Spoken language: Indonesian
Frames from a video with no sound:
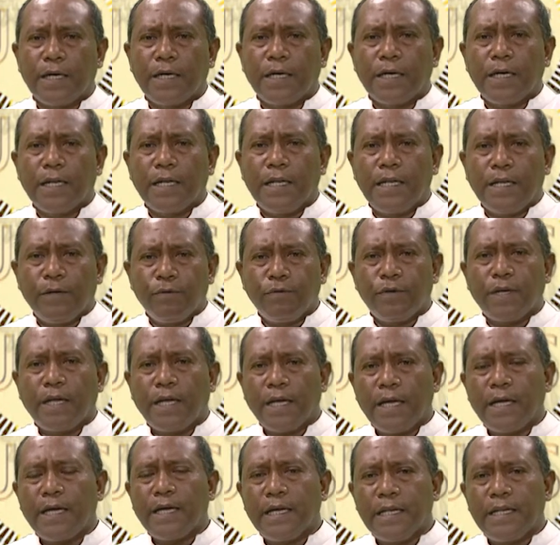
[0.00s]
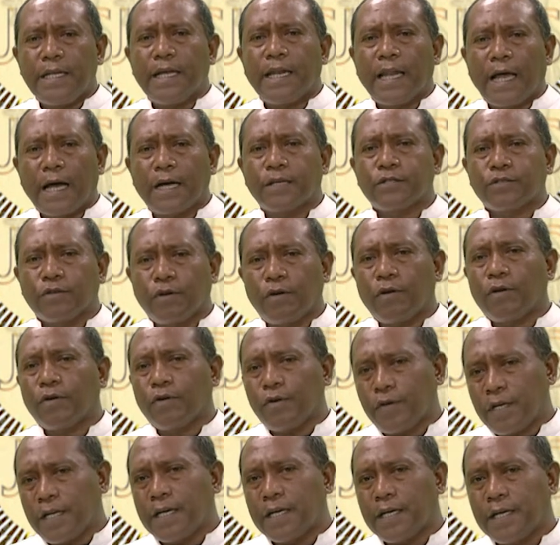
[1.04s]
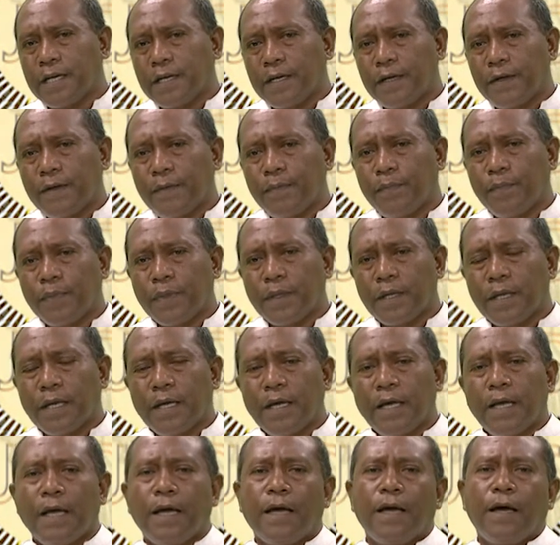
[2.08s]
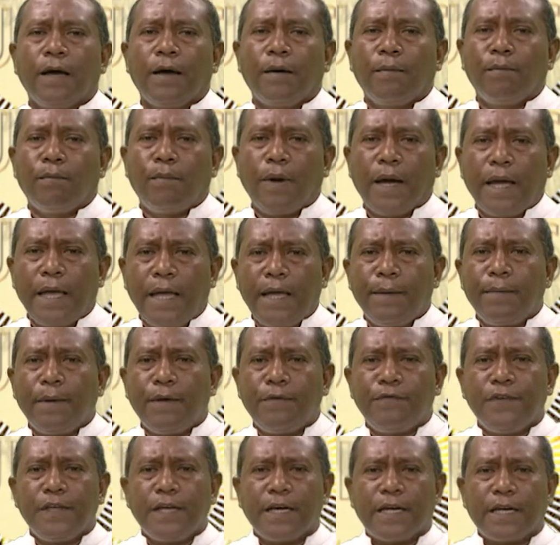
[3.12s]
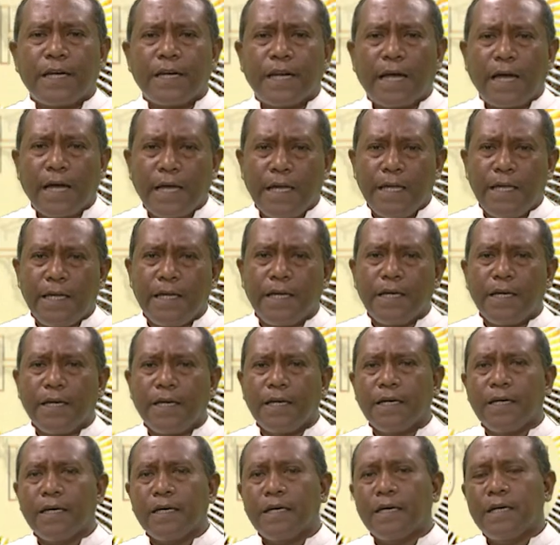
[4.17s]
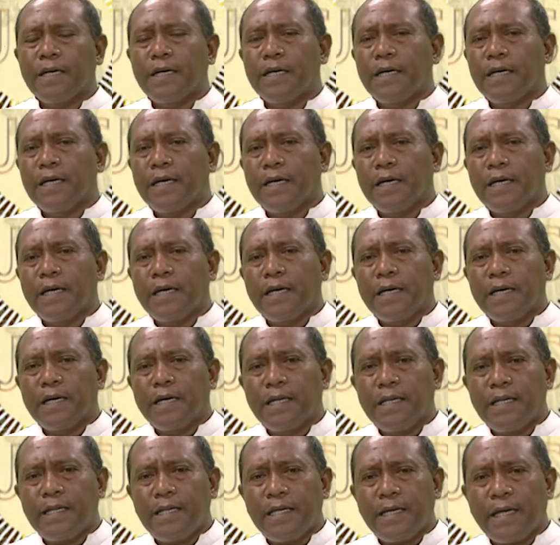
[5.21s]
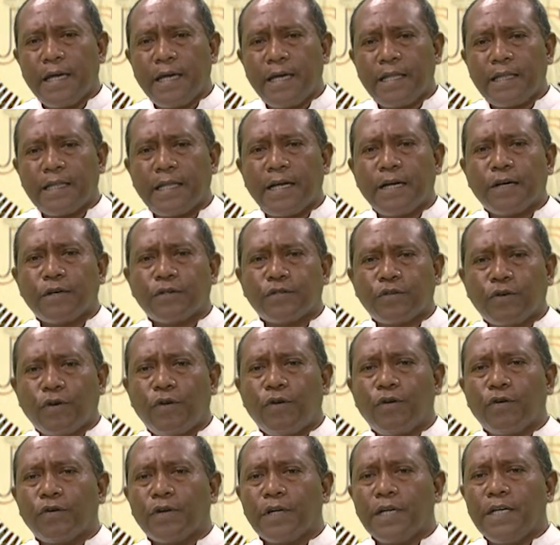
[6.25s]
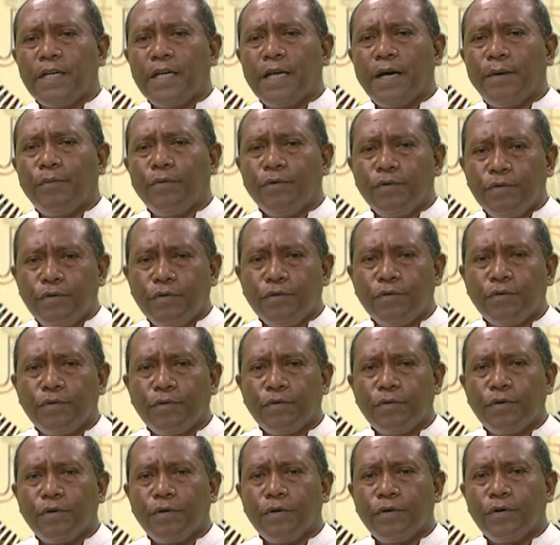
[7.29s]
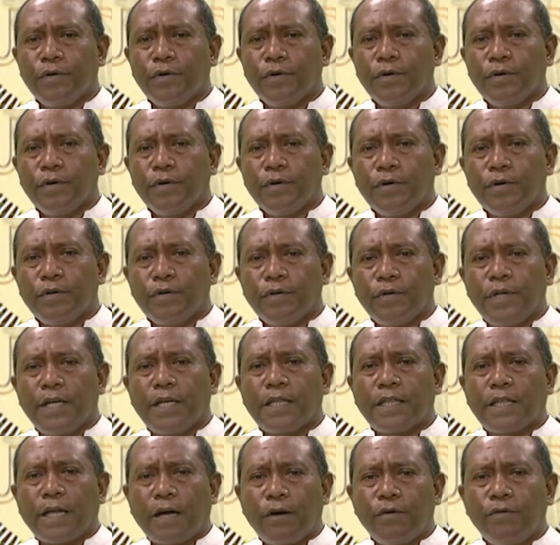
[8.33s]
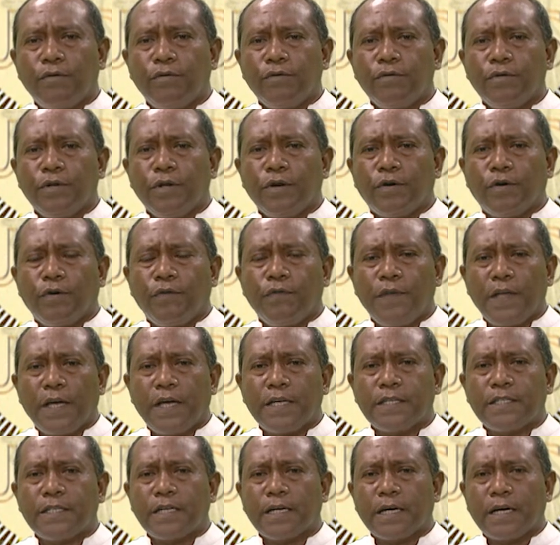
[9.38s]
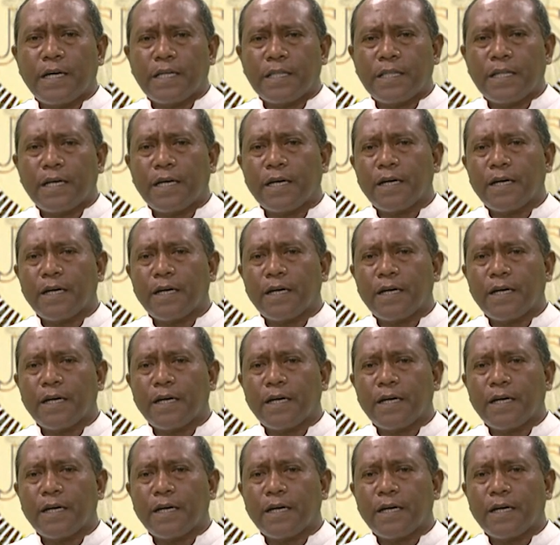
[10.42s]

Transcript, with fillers: Liune nilak solok wana. Ba ema fiar nai nia hetang solok iha mundu. No nia tahu ni konfiansa kata